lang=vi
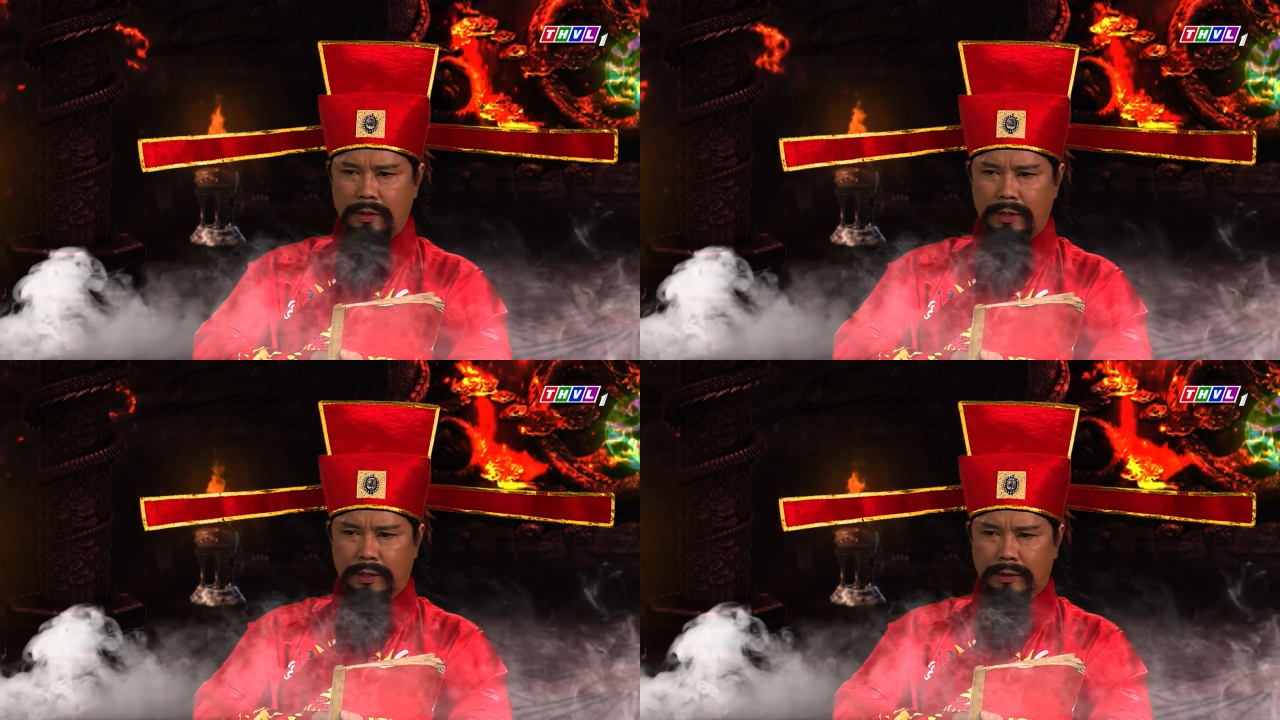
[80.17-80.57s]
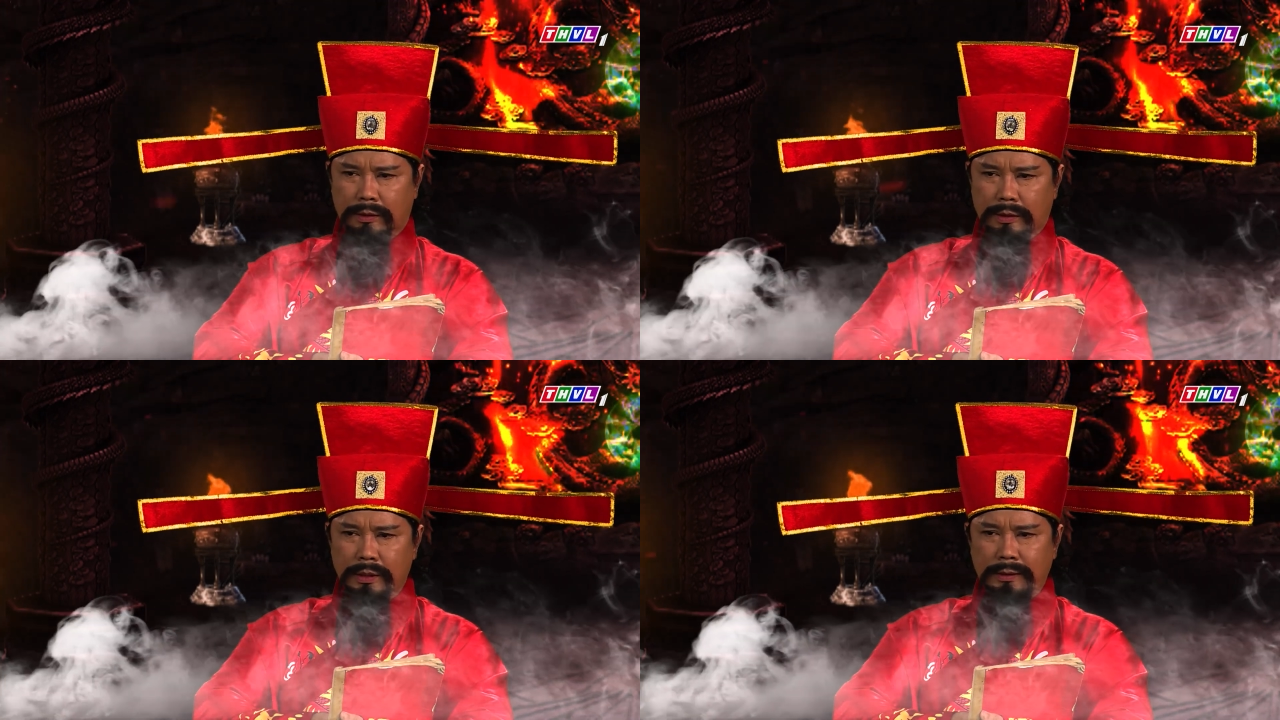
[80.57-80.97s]
Cô ấy
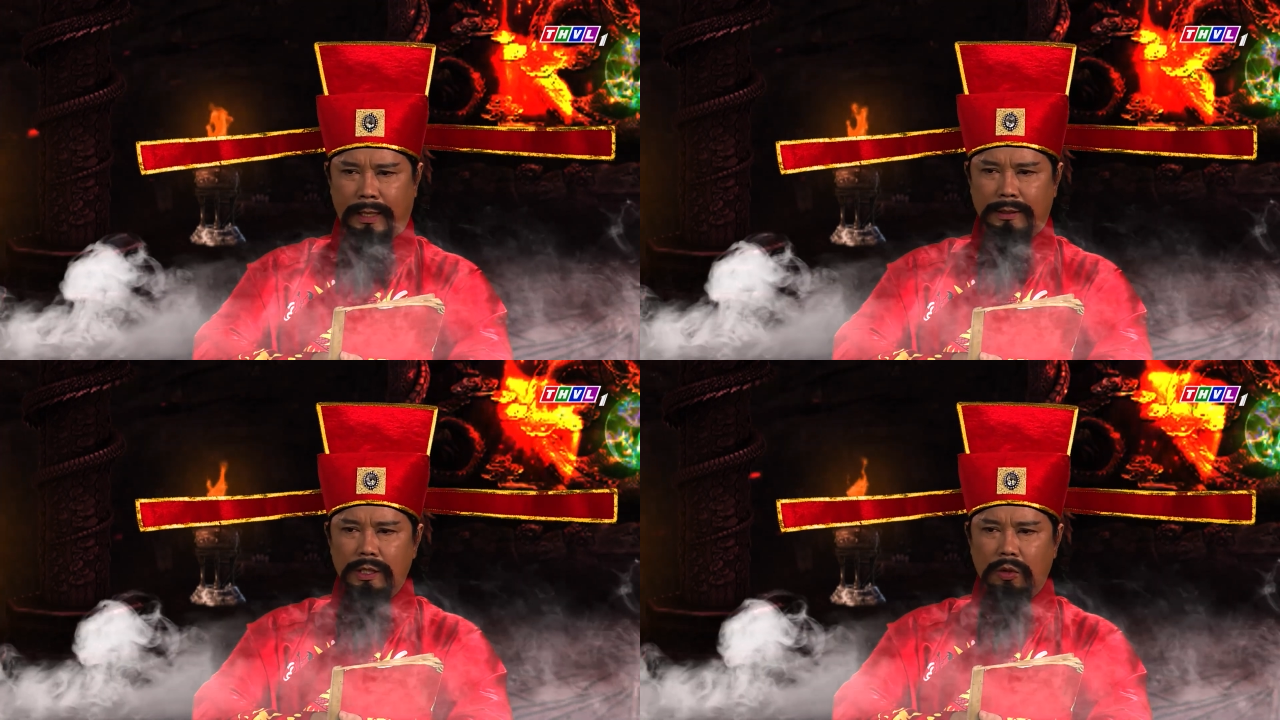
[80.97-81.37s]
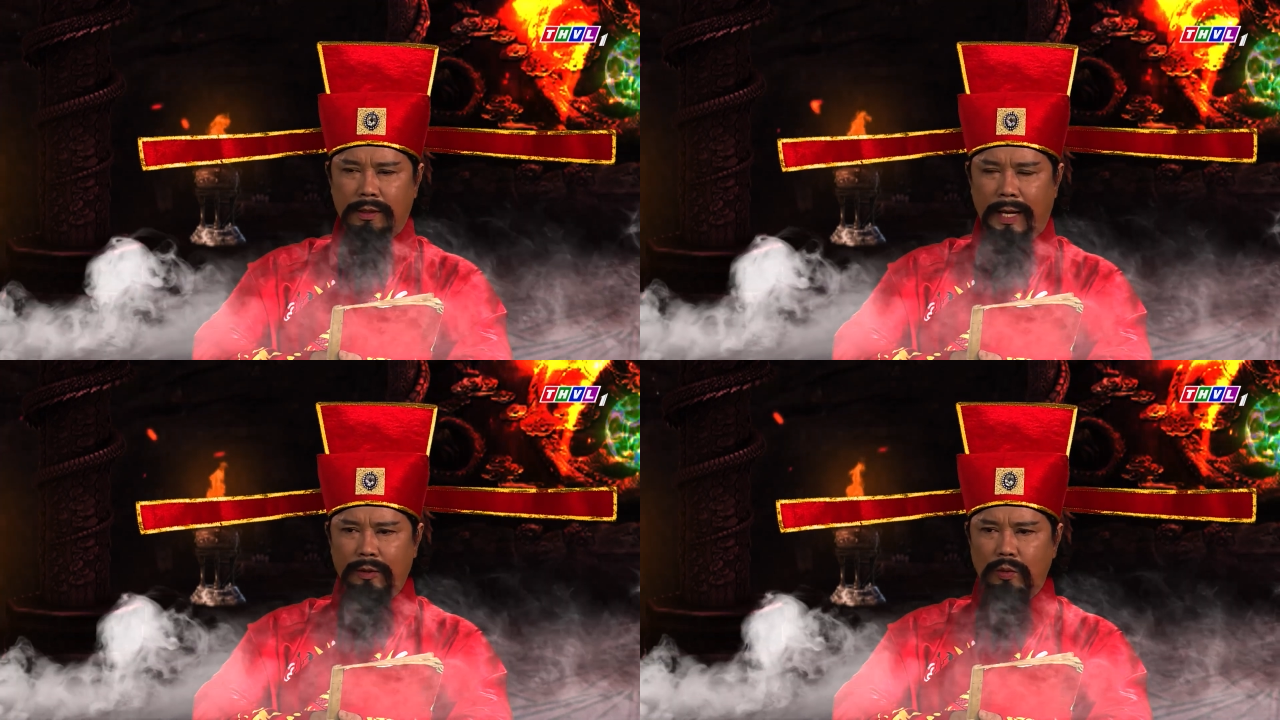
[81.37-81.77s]
tưởng đứa con
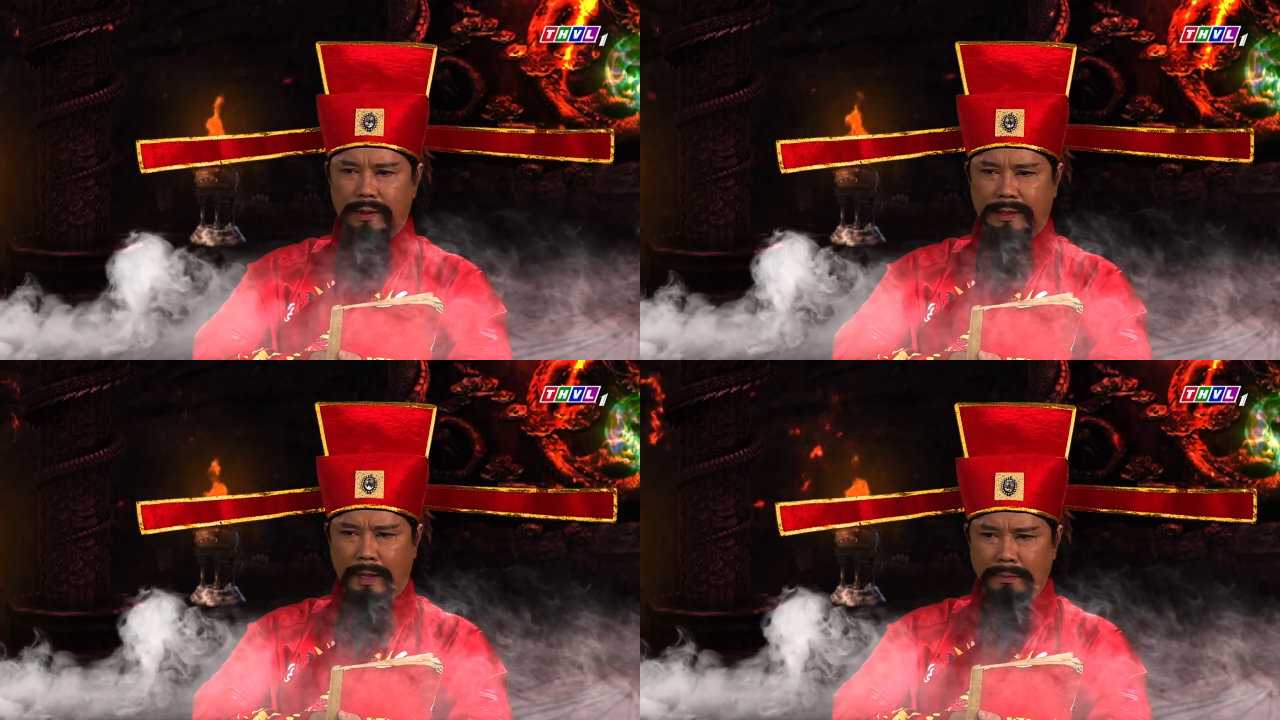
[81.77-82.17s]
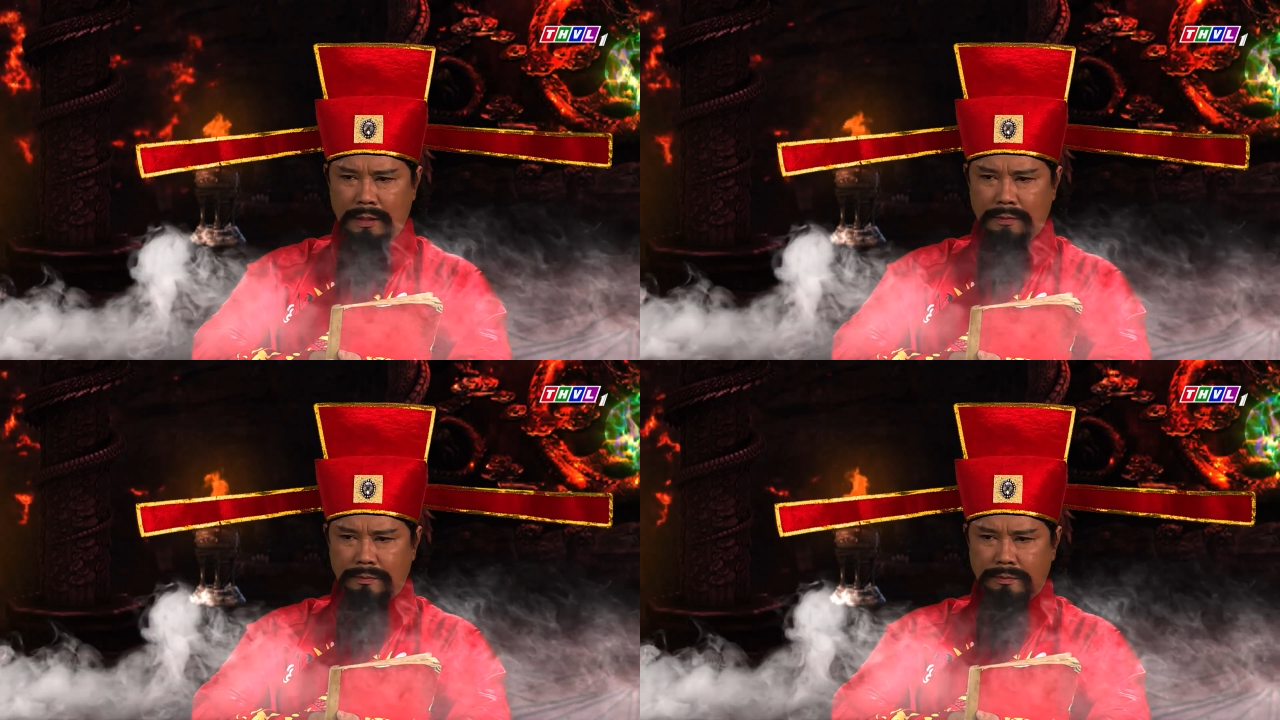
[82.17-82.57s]
gái của mình bị
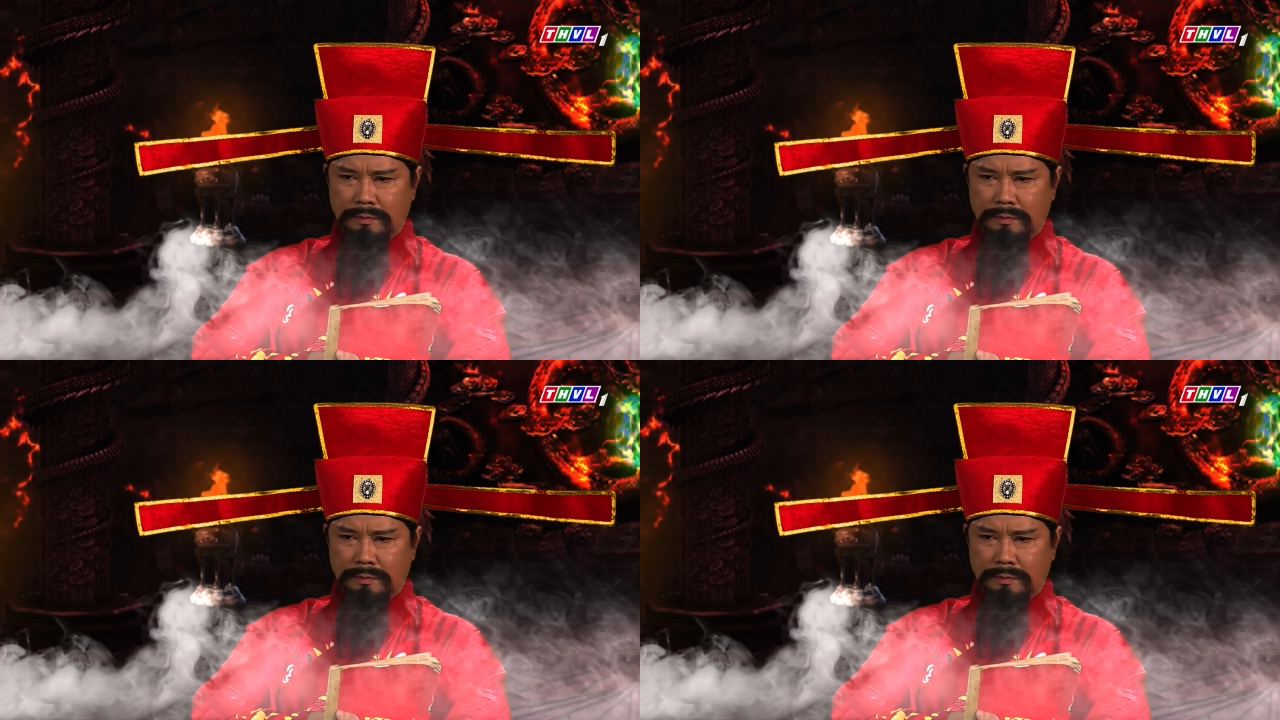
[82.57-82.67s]
mất